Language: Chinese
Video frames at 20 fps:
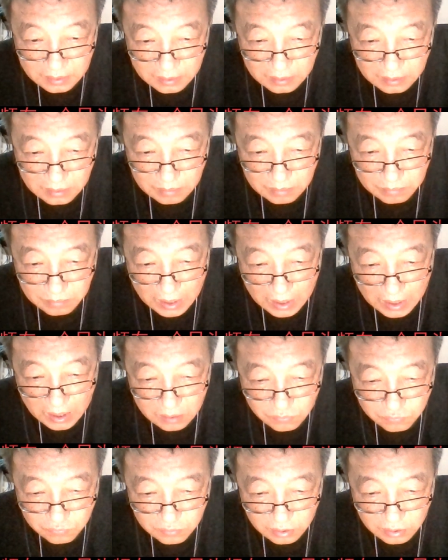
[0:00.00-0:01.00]
麻辣
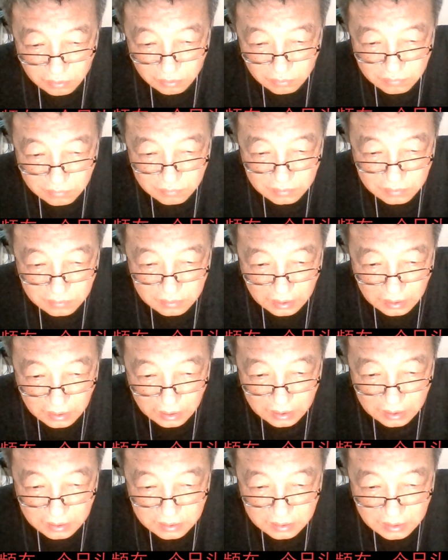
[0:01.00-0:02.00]
秃头
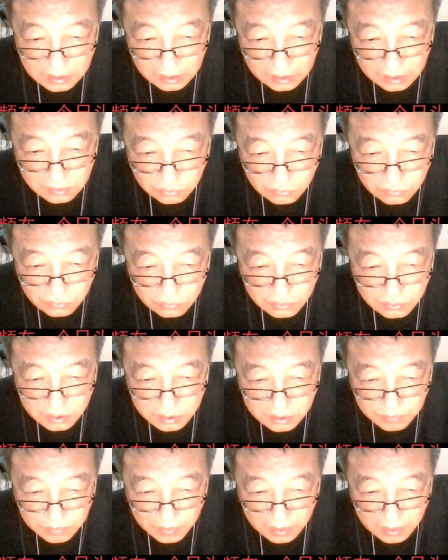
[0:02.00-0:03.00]
啊！《洋葱
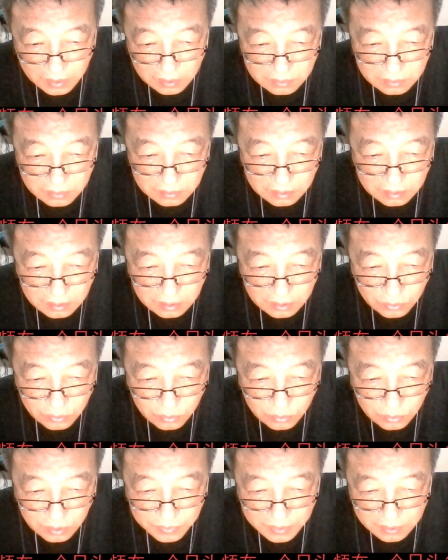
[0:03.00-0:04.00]
时报》特
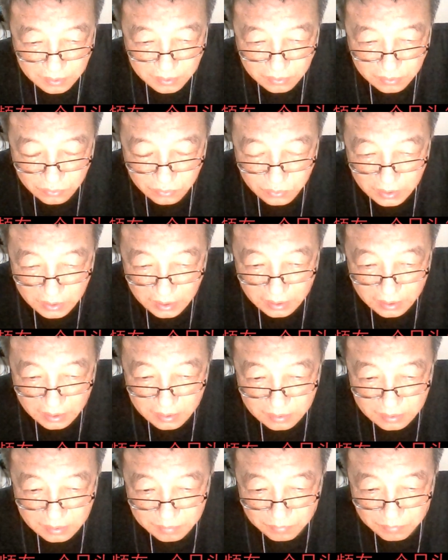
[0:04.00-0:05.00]
约评论员
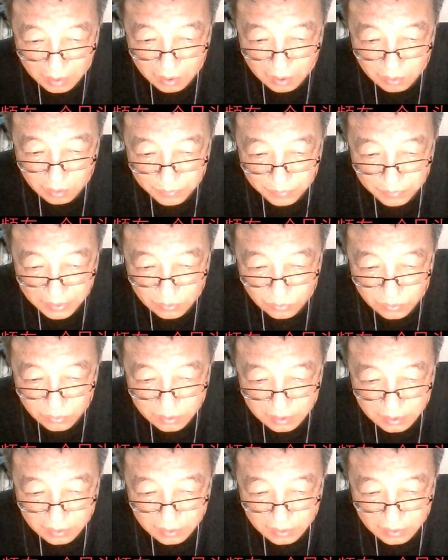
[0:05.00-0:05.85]
没有倍率，因